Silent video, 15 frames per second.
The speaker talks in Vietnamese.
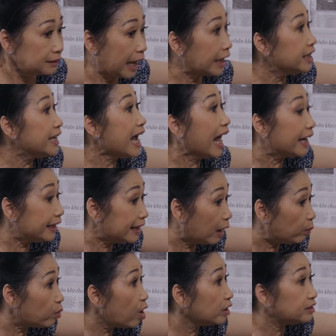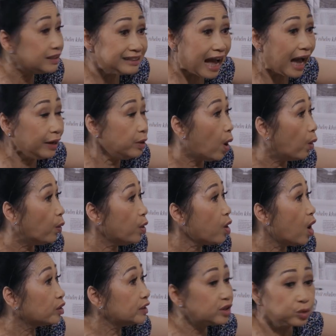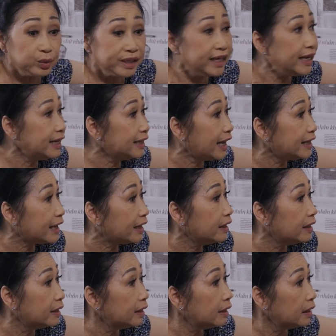Tại những hành động con, những thái độ của con nó xui khiến ra vậy chị